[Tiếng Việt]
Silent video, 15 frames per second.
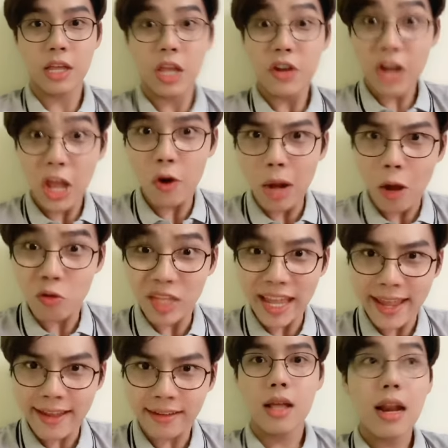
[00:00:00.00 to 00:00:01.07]
Điều đầu
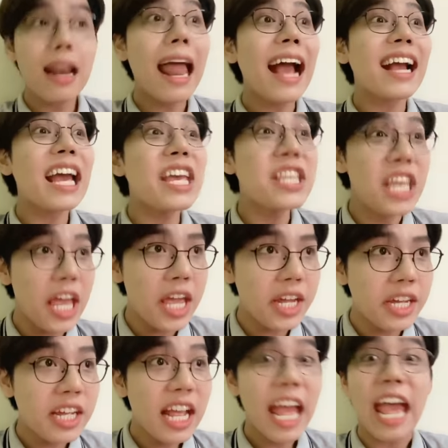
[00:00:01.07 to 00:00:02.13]
tiên là cái việc
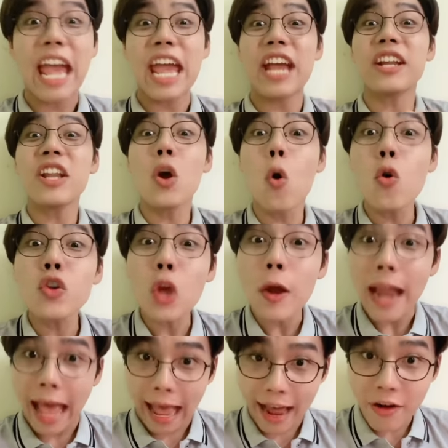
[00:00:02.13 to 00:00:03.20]
hẹn đi uống cho
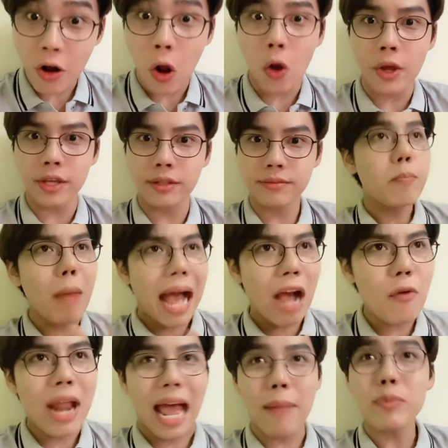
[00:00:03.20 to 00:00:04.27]
đã rồi. Bảo
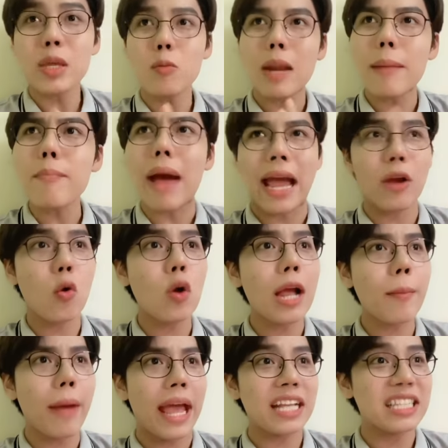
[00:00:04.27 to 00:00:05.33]
đảm trong đám bạn của các
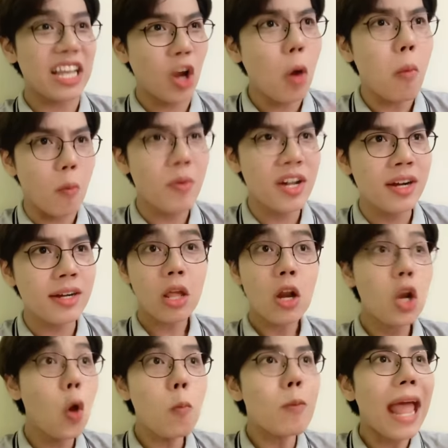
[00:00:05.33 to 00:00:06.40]
bạn sẽ có một đứa
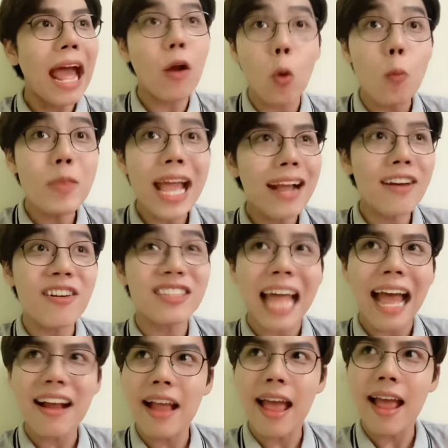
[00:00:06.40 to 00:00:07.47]
lúc nào cũng nhắc người
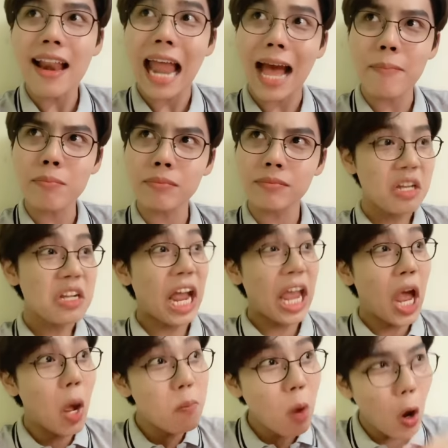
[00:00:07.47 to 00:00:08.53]
ta ghê lắm. Ngày
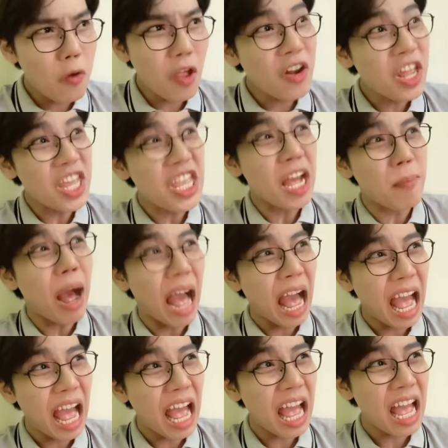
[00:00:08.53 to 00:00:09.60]
hôm đó nhớ đi nha
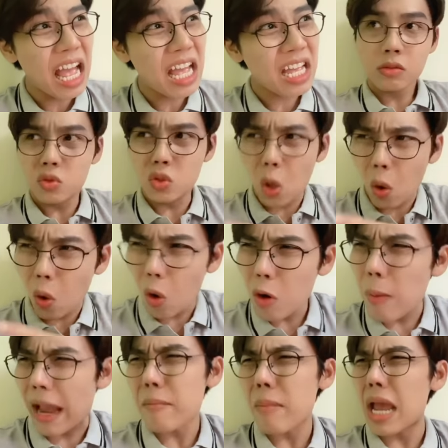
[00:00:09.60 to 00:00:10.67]
ba. Trời ơi,
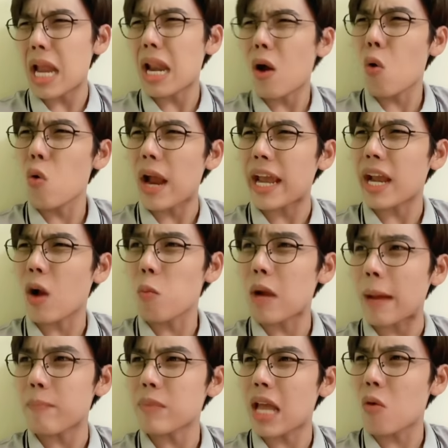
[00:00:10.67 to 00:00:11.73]
bạn bè lâu ngày không
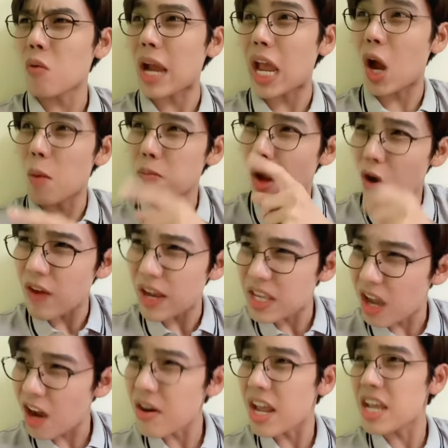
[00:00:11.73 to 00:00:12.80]
gặp nhau, ngày hôm đó phải
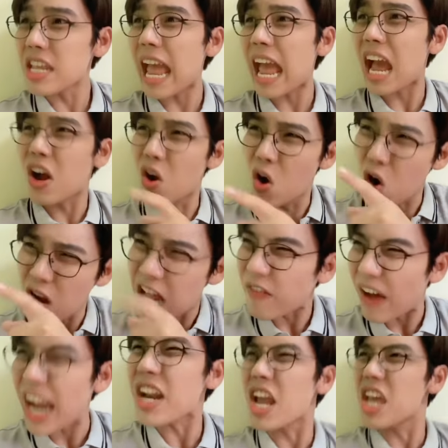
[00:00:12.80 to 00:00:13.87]
nhớ đi nha, hứa là
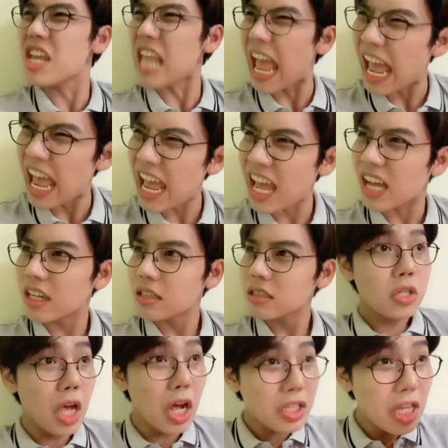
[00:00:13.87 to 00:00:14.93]
phải đi nha.
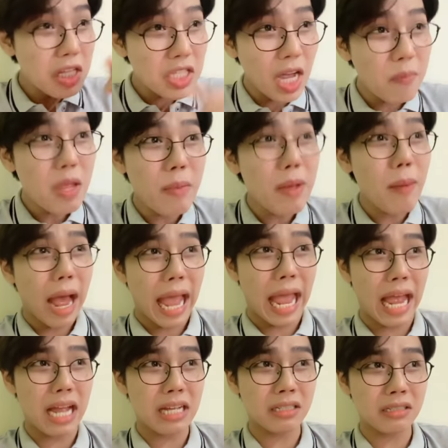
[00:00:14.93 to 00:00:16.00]
Nhớ tới sớm nha mấy
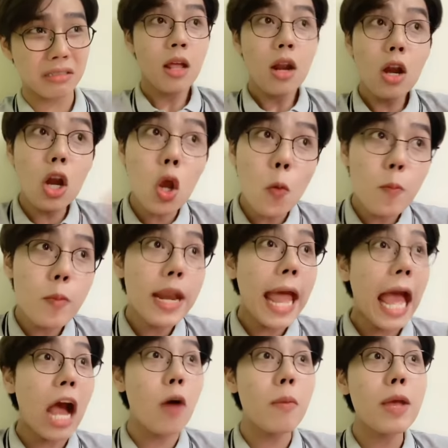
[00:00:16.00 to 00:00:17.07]
bạn. Lúc
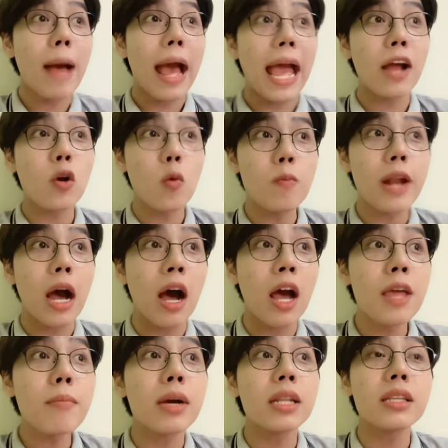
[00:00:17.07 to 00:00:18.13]
nào mấy bạn cũng đợi
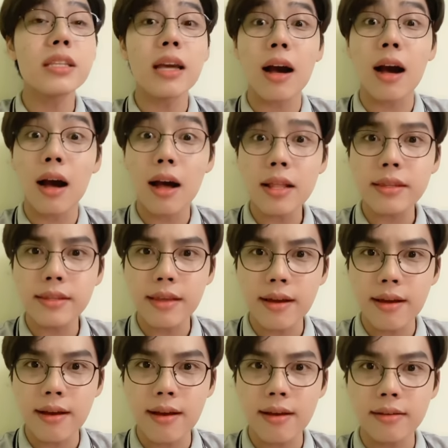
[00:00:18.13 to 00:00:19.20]
mình chờ hết
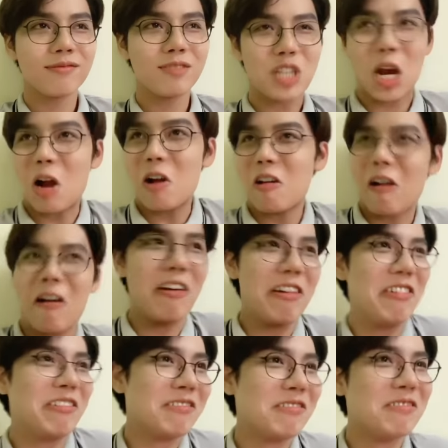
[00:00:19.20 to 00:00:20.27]
trơn. Trời ơi,
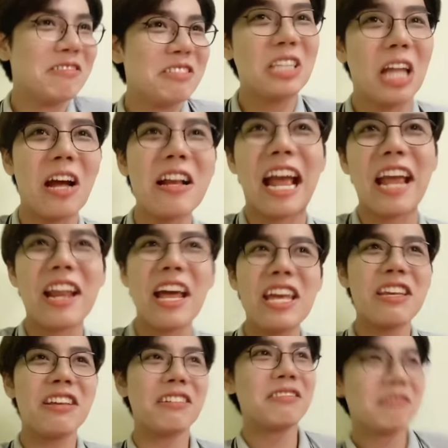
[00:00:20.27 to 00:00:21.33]
tới ngày
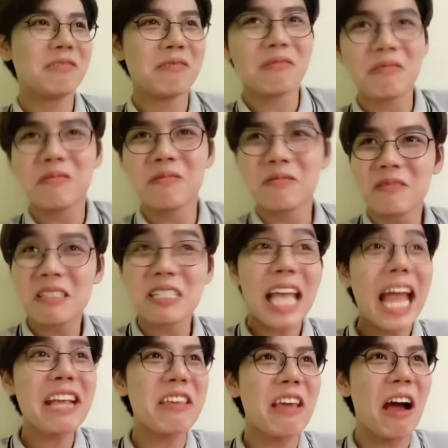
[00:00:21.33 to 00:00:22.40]
đi
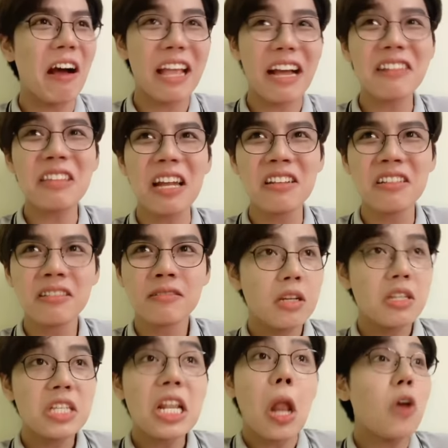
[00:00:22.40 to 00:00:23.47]
sát giờ nhắn tin:
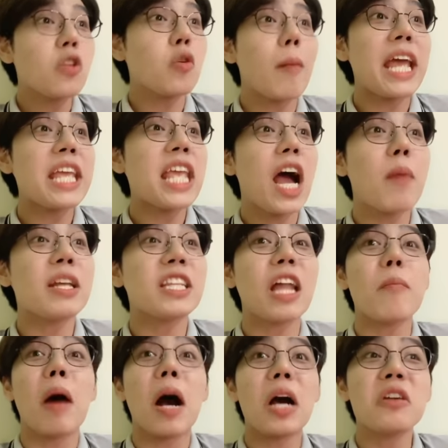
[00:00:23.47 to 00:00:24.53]
xin lỗi tụi bay nha, hôm nay tao
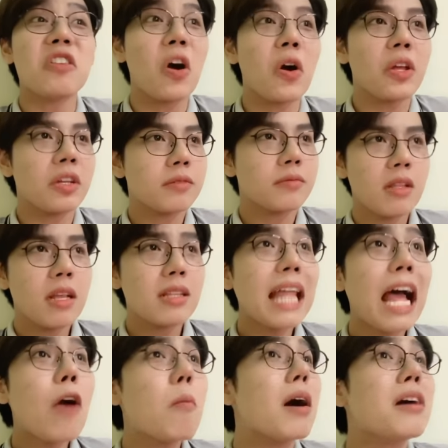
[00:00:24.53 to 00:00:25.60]
bận rồi,
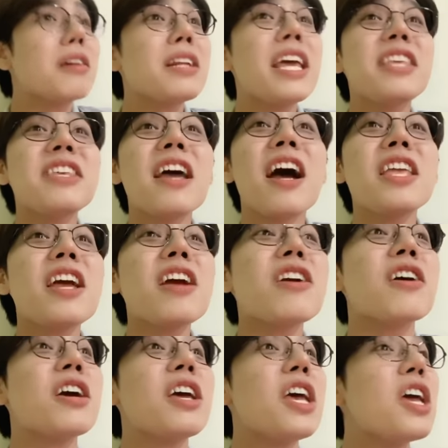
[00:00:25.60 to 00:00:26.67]
tao bận đi chơi với
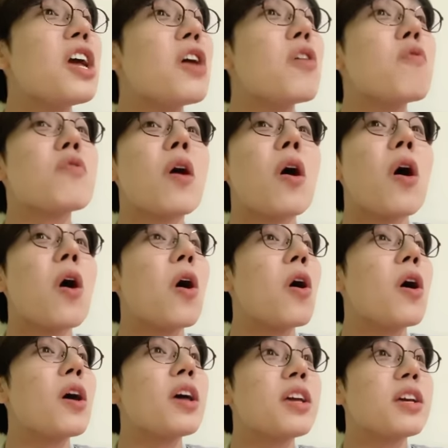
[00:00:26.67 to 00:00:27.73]
người yêu
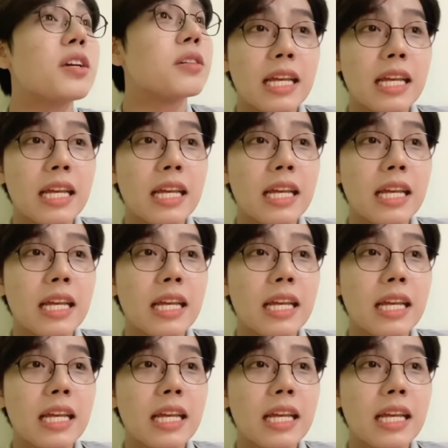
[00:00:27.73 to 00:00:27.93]
rồi.